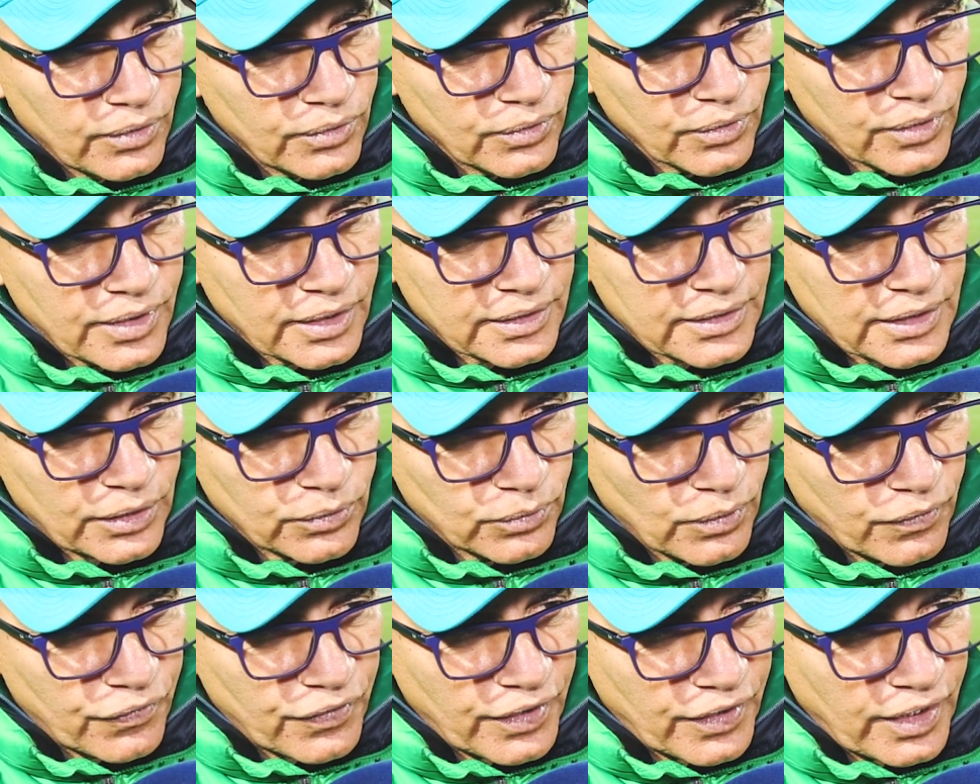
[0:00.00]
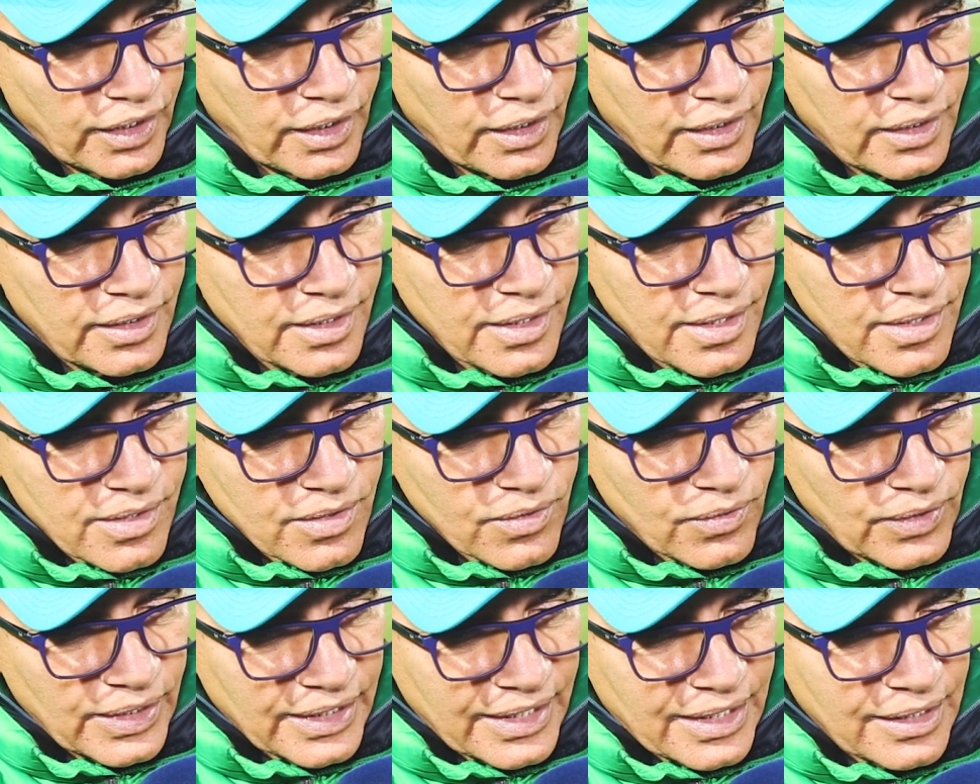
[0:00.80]
وكانت عنده الفعاليه
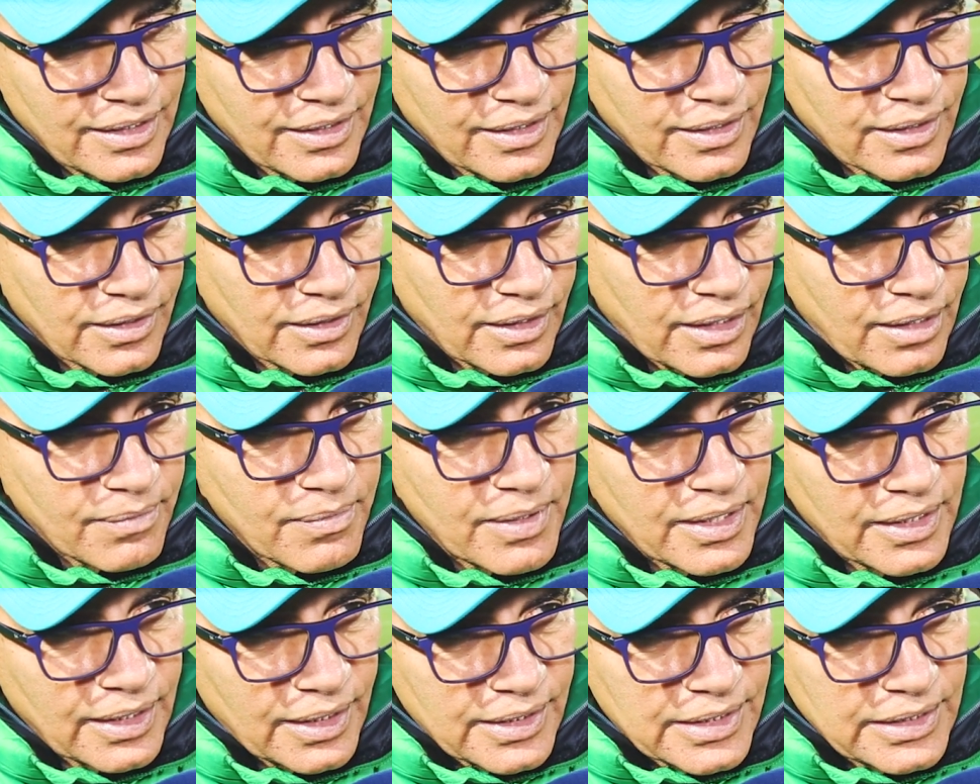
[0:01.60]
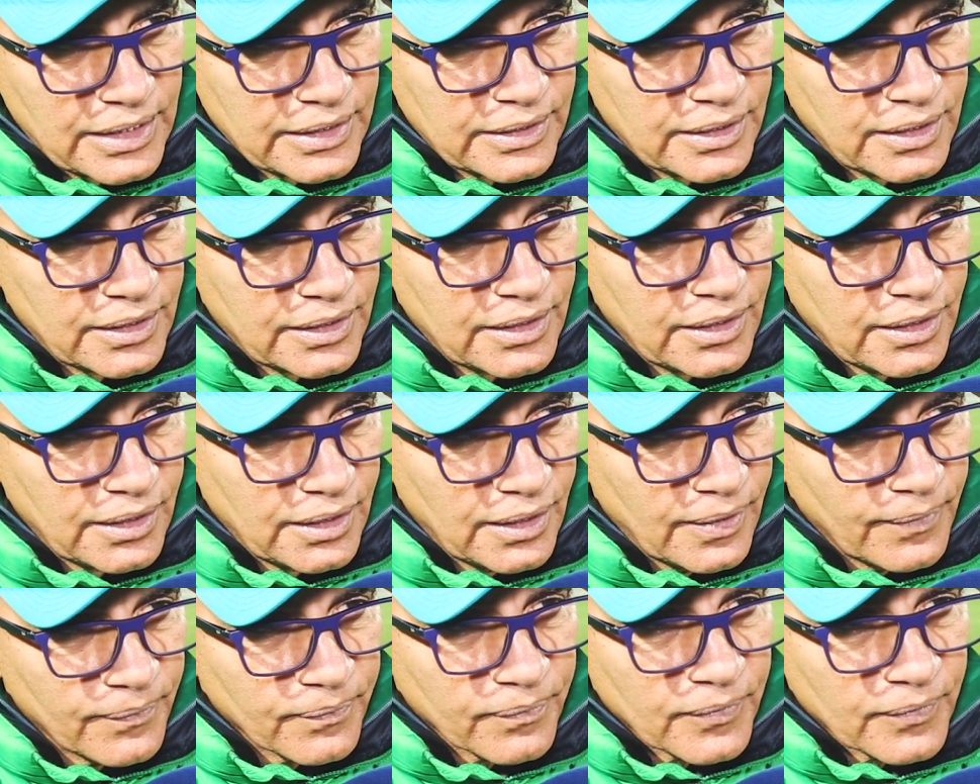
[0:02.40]
ولكن رغم النقص العددي